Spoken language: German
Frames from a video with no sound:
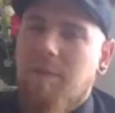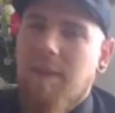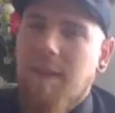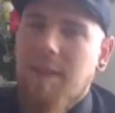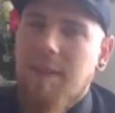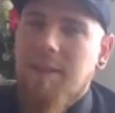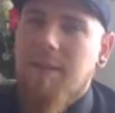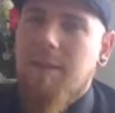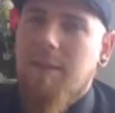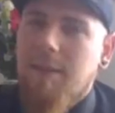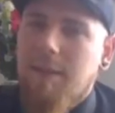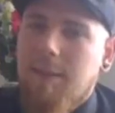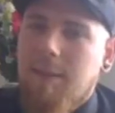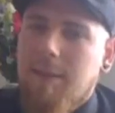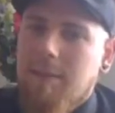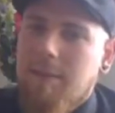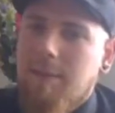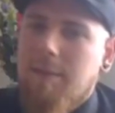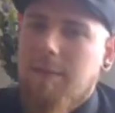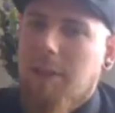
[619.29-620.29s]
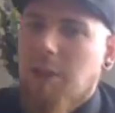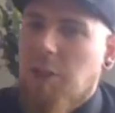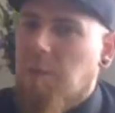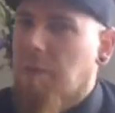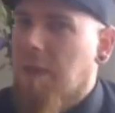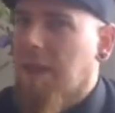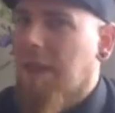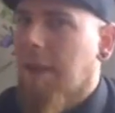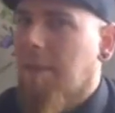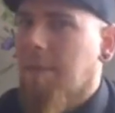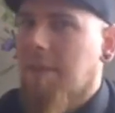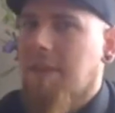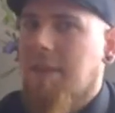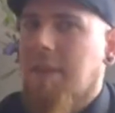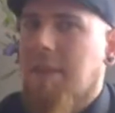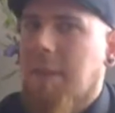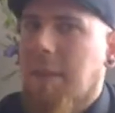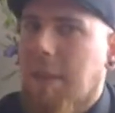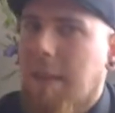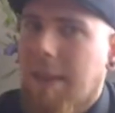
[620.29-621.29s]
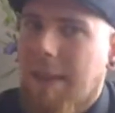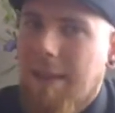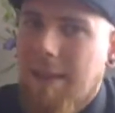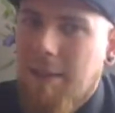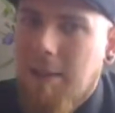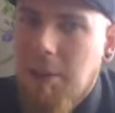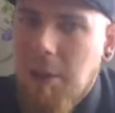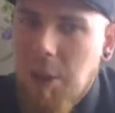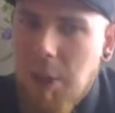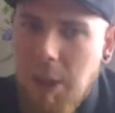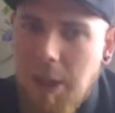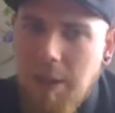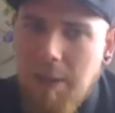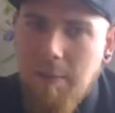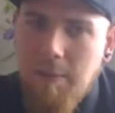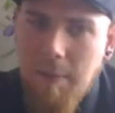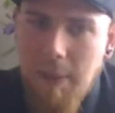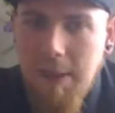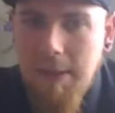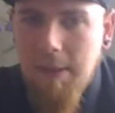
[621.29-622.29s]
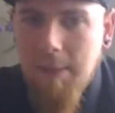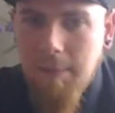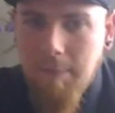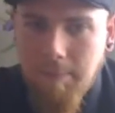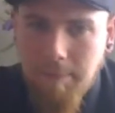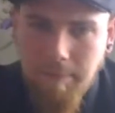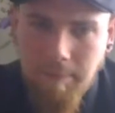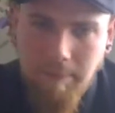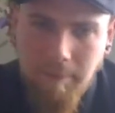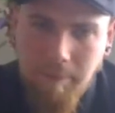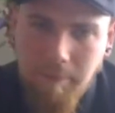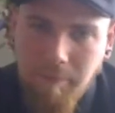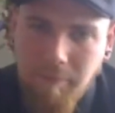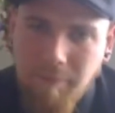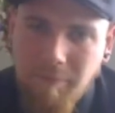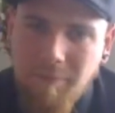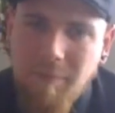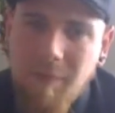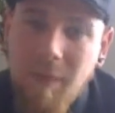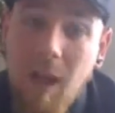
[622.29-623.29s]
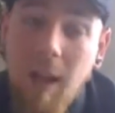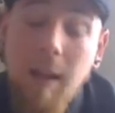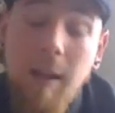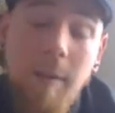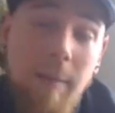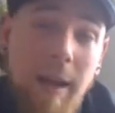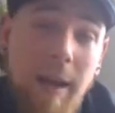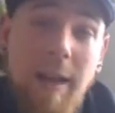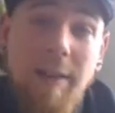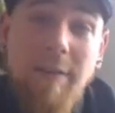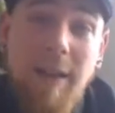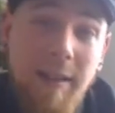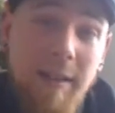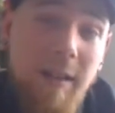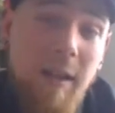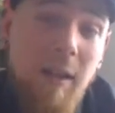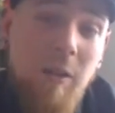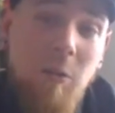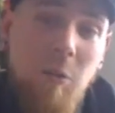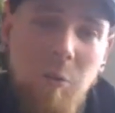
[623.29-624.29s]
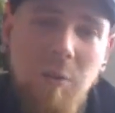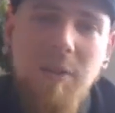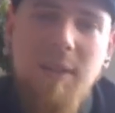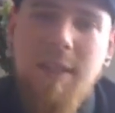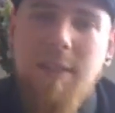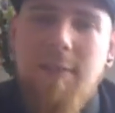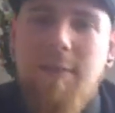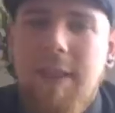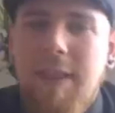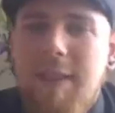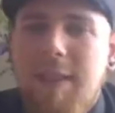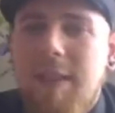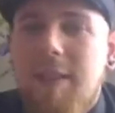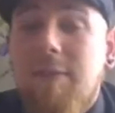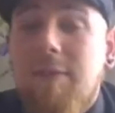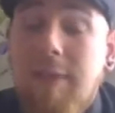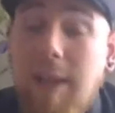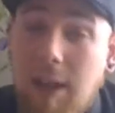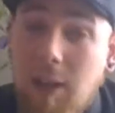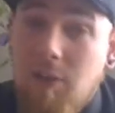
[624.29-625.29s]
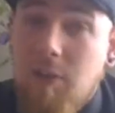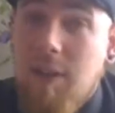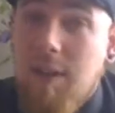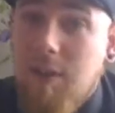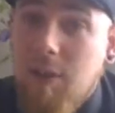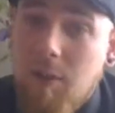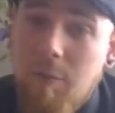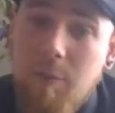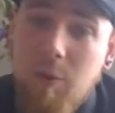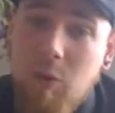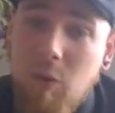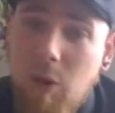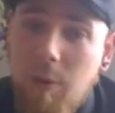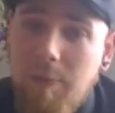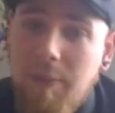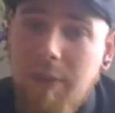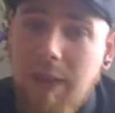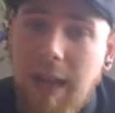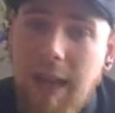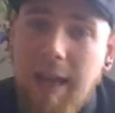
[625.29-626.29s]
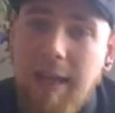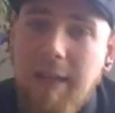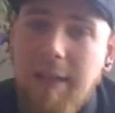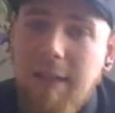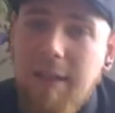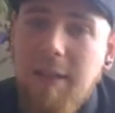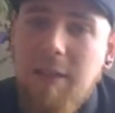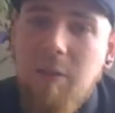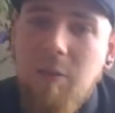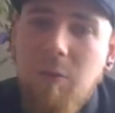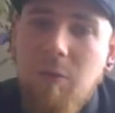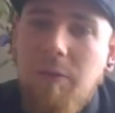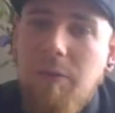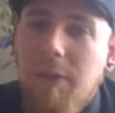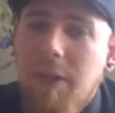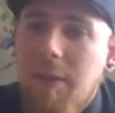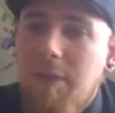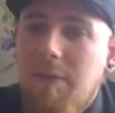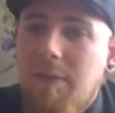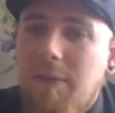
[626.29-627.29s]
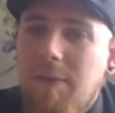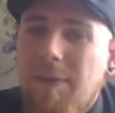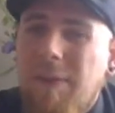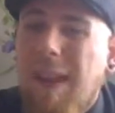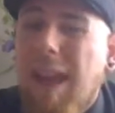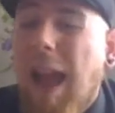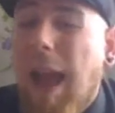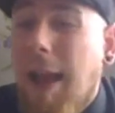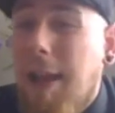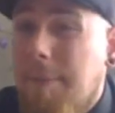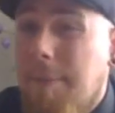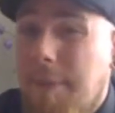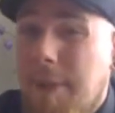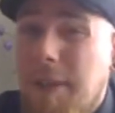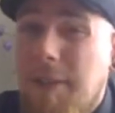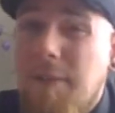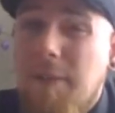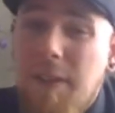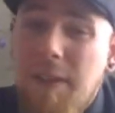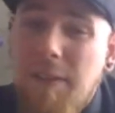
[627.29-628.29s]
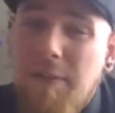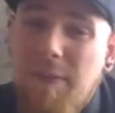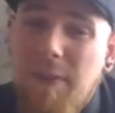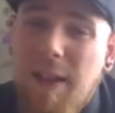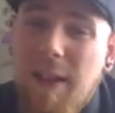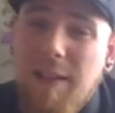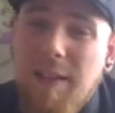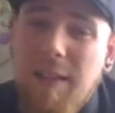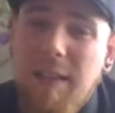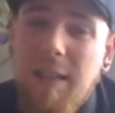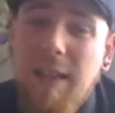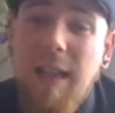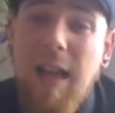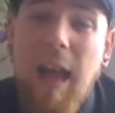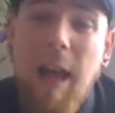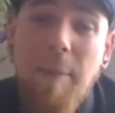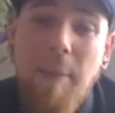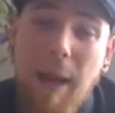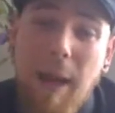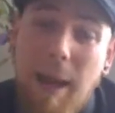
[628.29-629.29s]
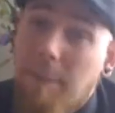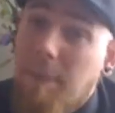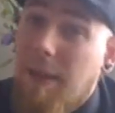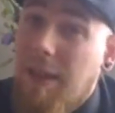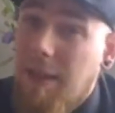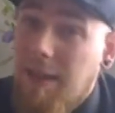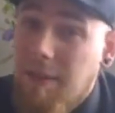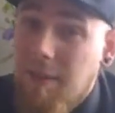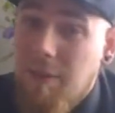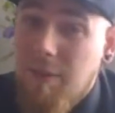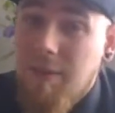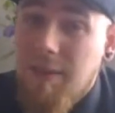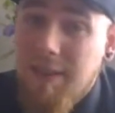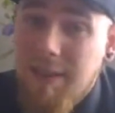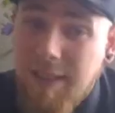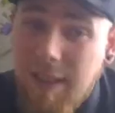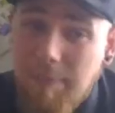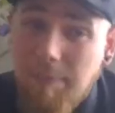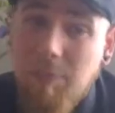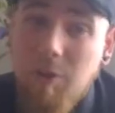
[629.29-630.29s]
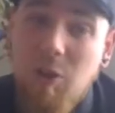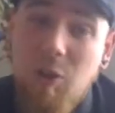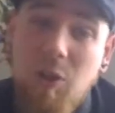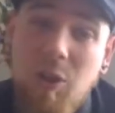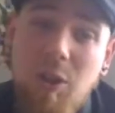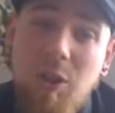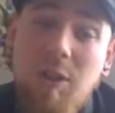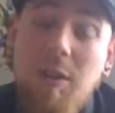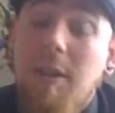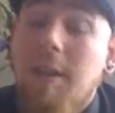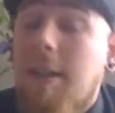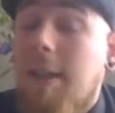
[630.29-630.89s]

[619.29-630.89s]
fressen. Ne, und das spielt er ein bisschen äh, geschickt mit. Man erwartet halt unzivilisierte Fleischfresser und bekommt eigentlich nur fried, halbwegs friedfertige, aber ablehnende und skeptische,